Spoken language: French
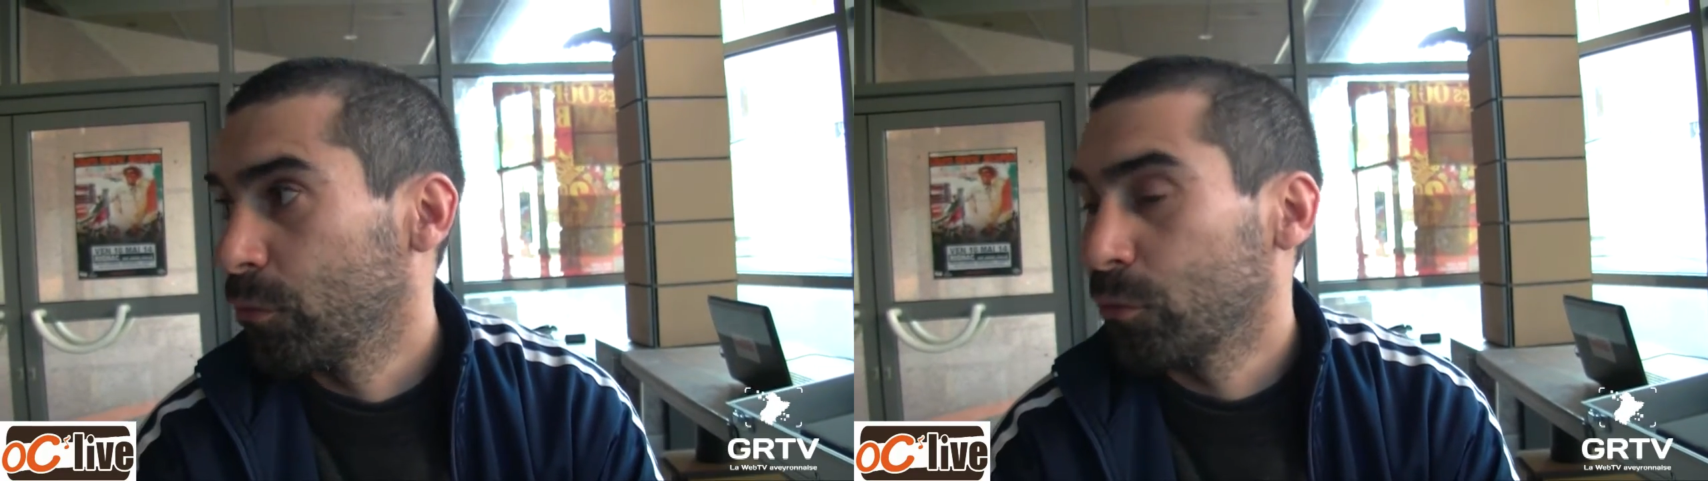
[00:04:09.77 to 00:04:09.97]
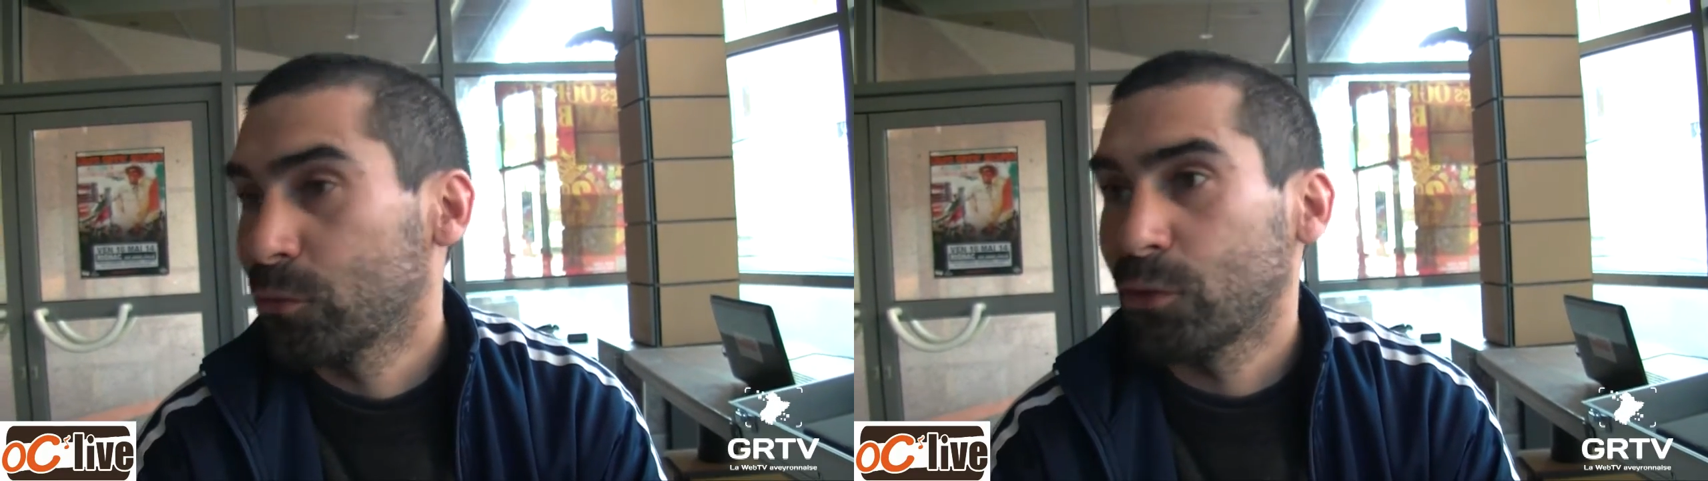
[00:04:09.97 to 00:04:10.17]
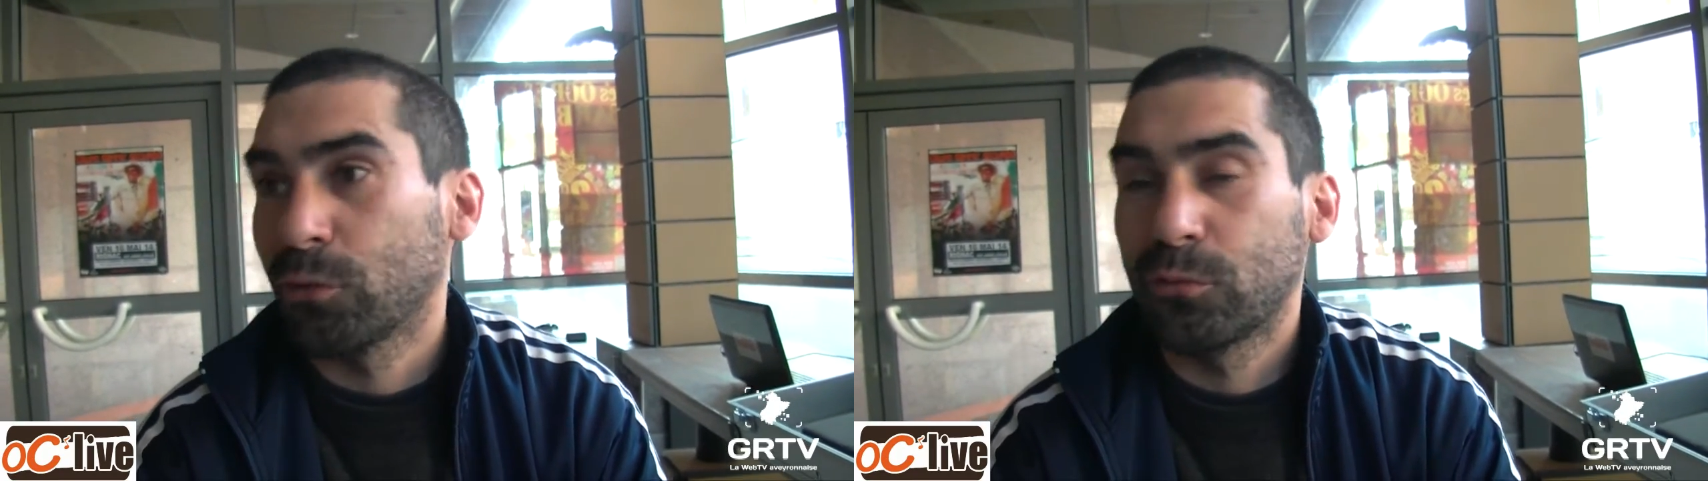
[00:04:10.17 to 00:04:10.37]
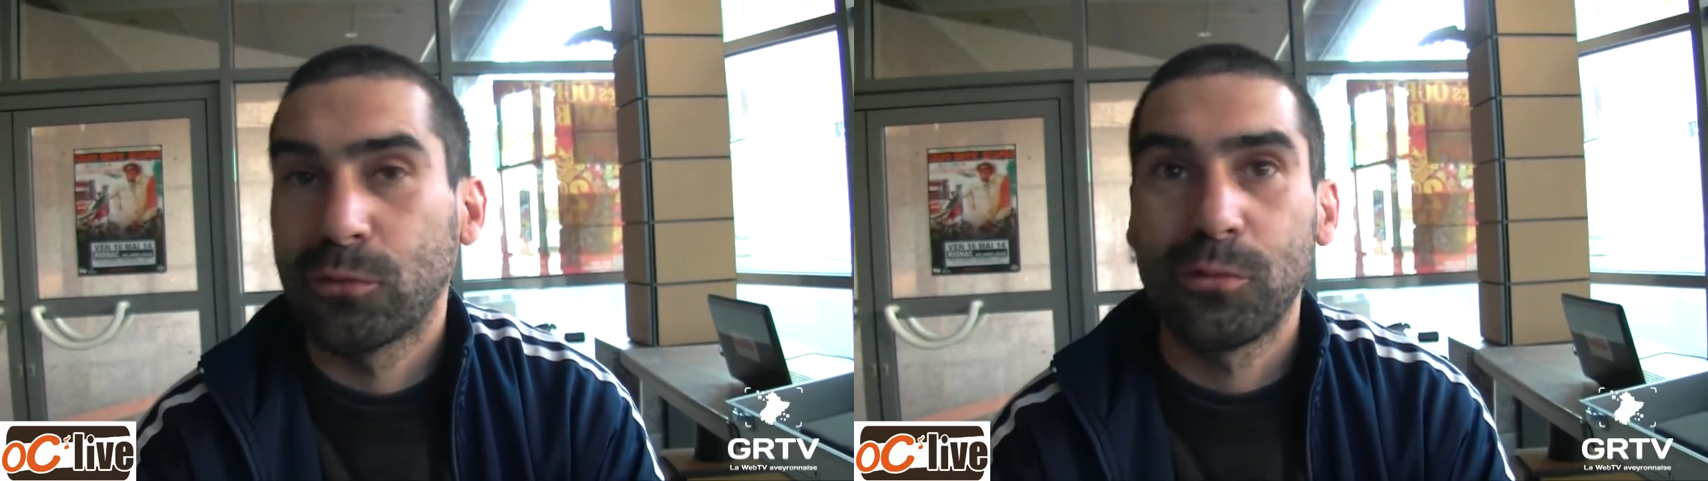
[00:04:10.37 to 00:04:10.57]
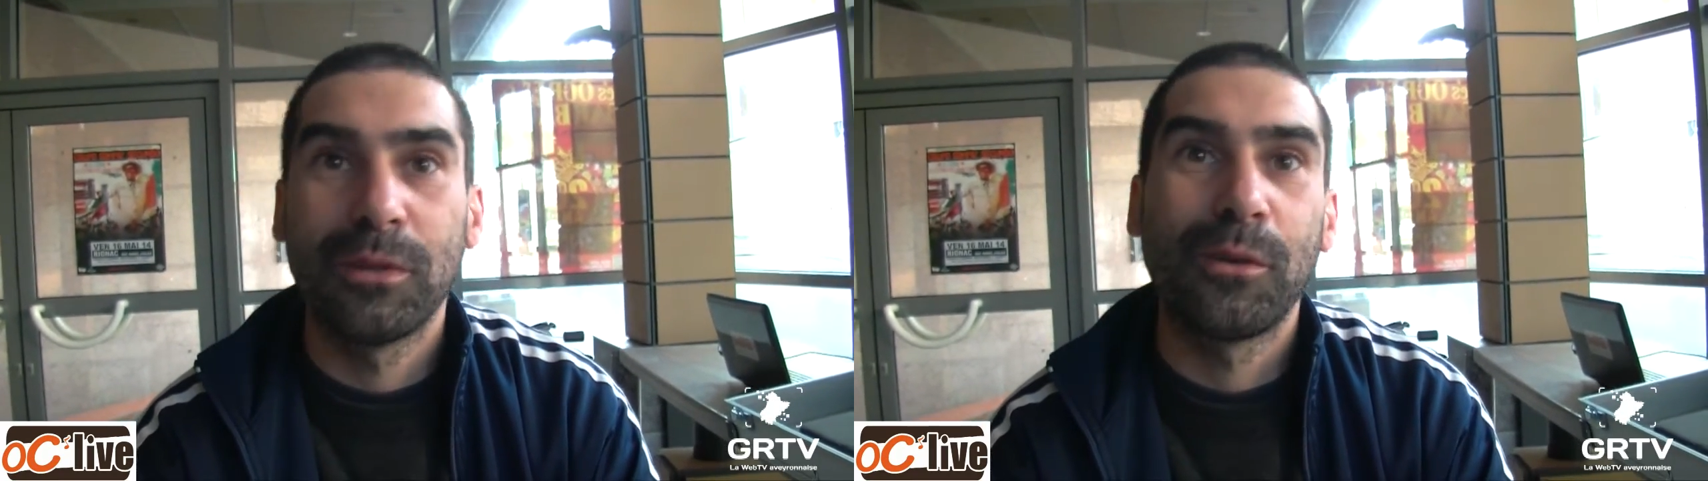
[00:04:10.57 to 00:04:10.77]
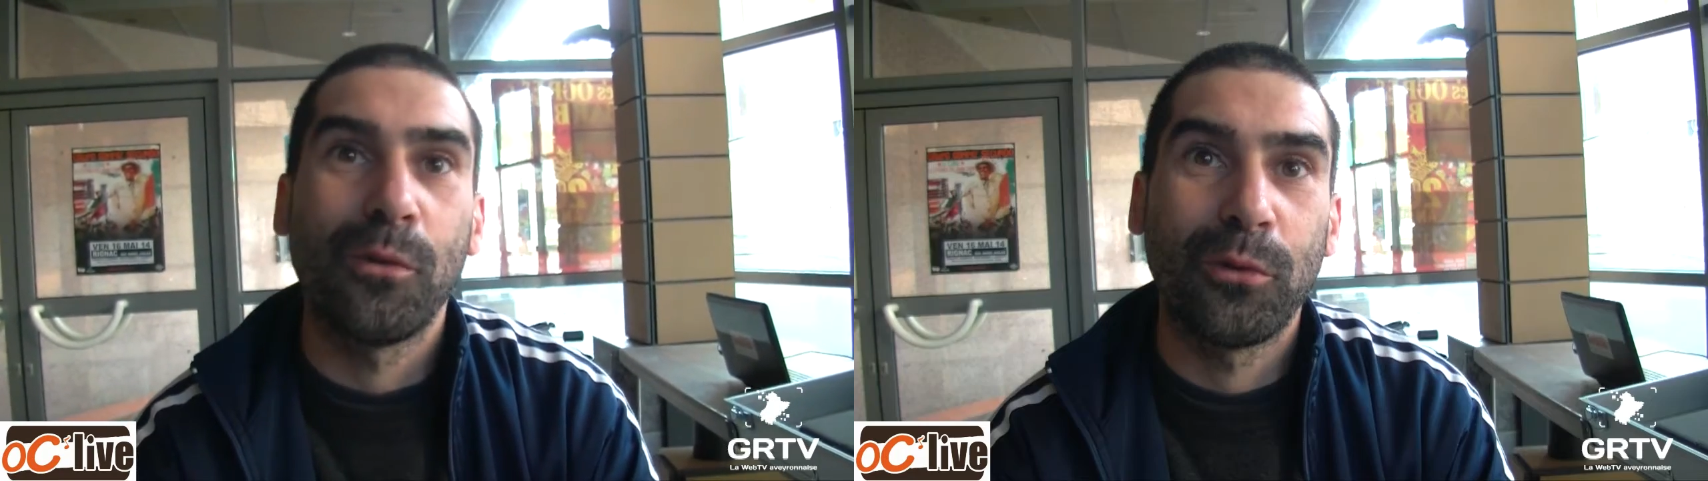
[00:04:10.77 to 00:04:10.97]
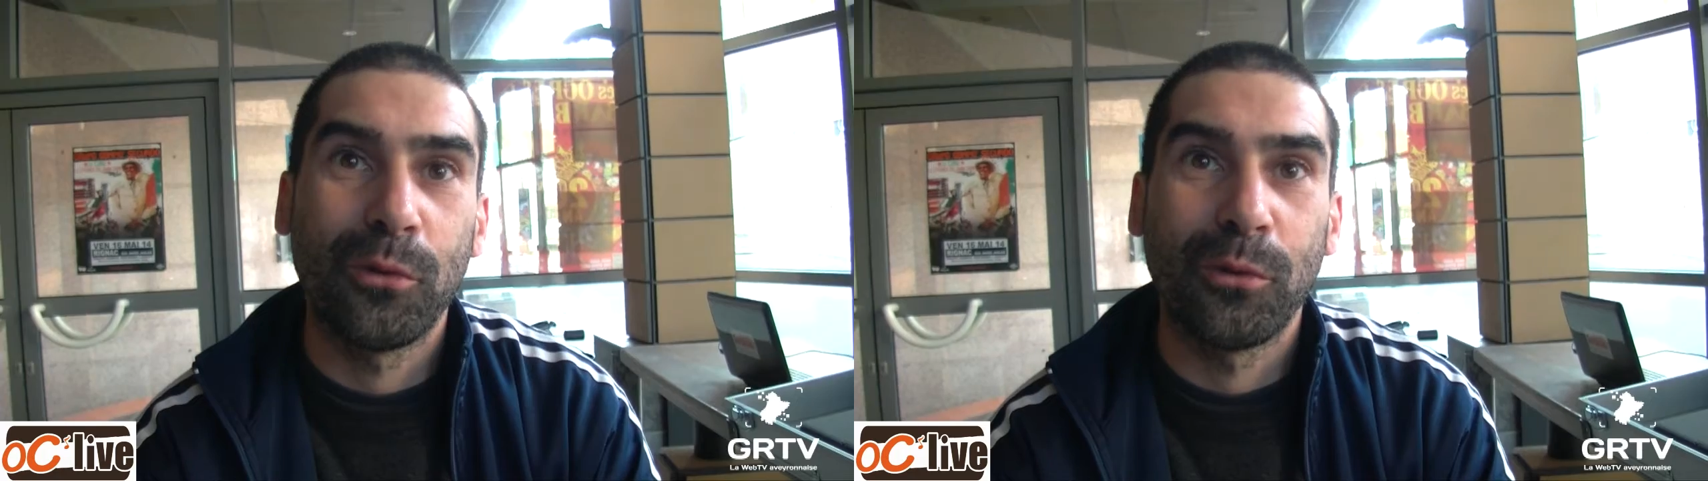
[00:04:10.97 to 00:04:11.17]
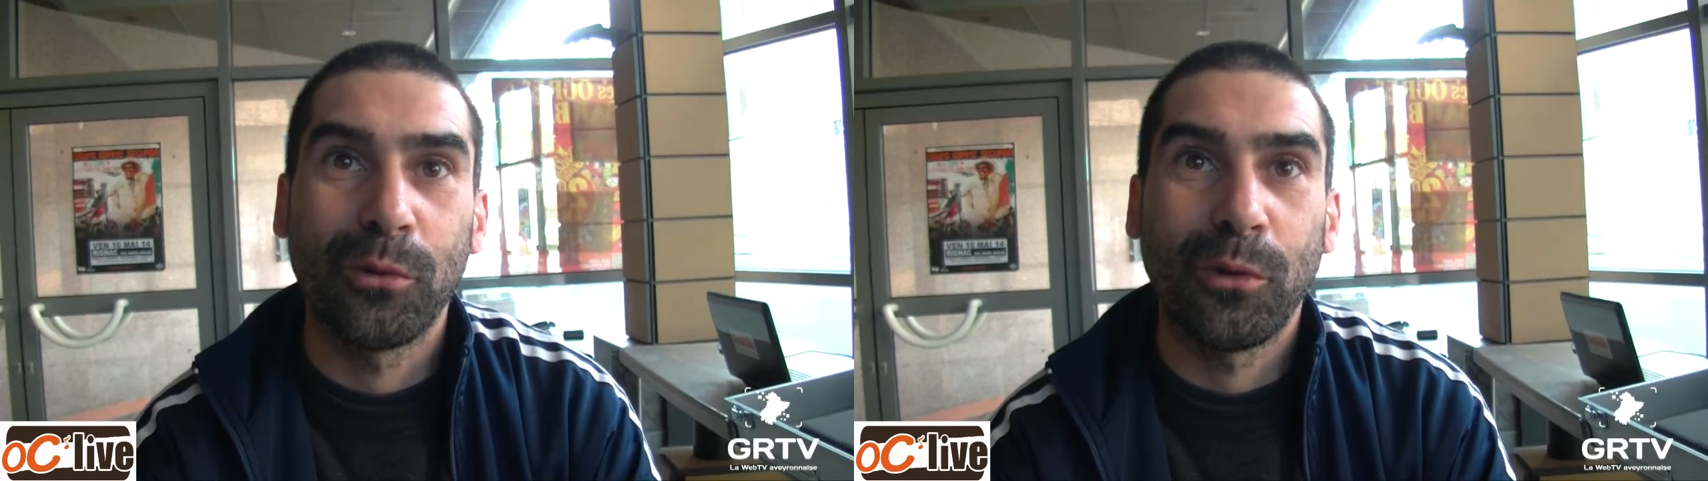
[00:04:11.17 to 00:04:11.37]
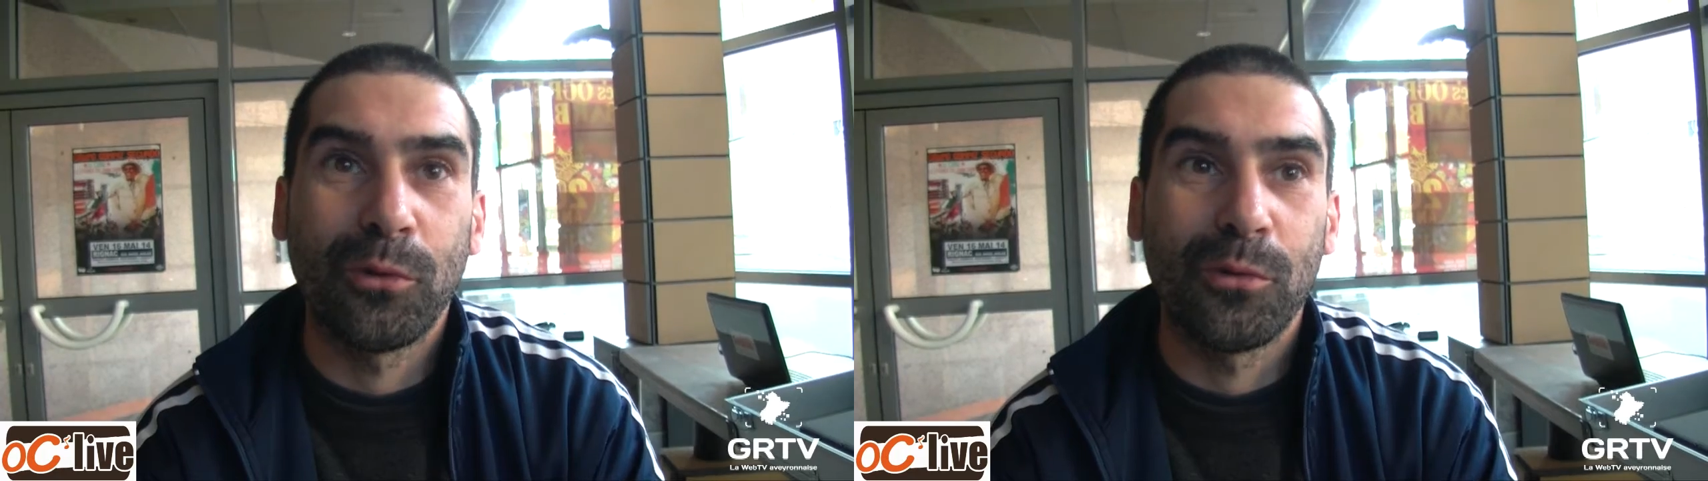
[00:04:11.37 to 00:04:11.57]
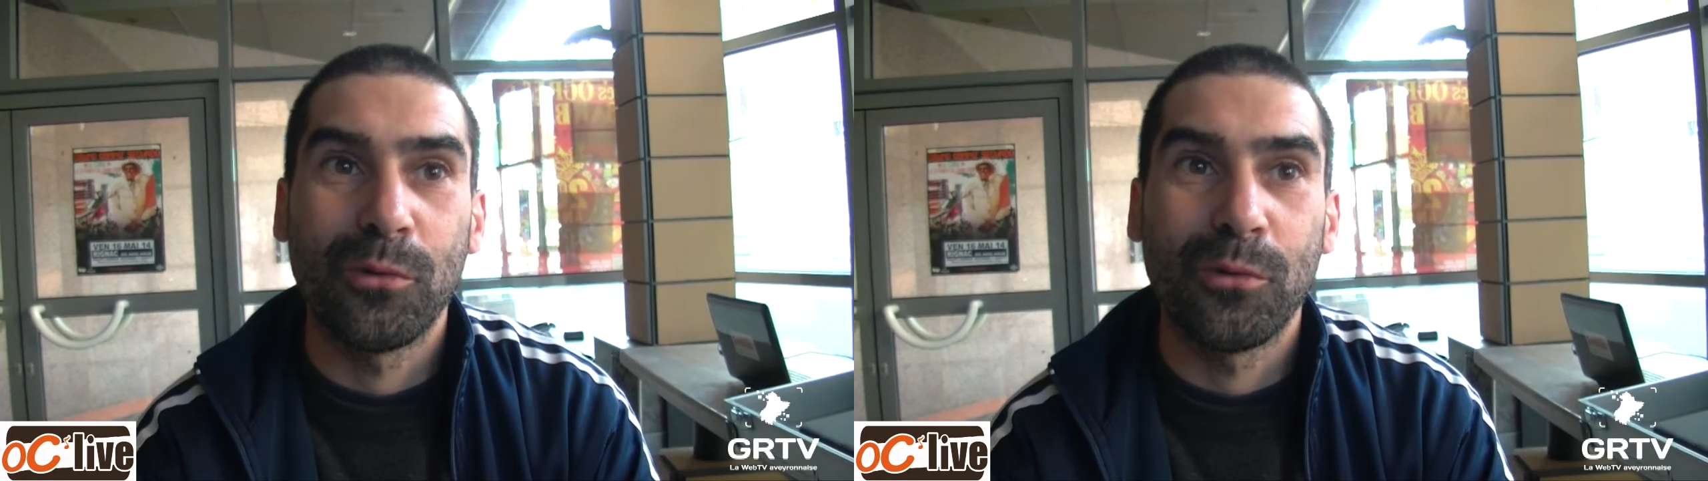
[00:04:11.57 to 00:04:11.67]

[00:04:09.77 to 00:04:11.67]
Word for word: on, sent tout de suite quand, quand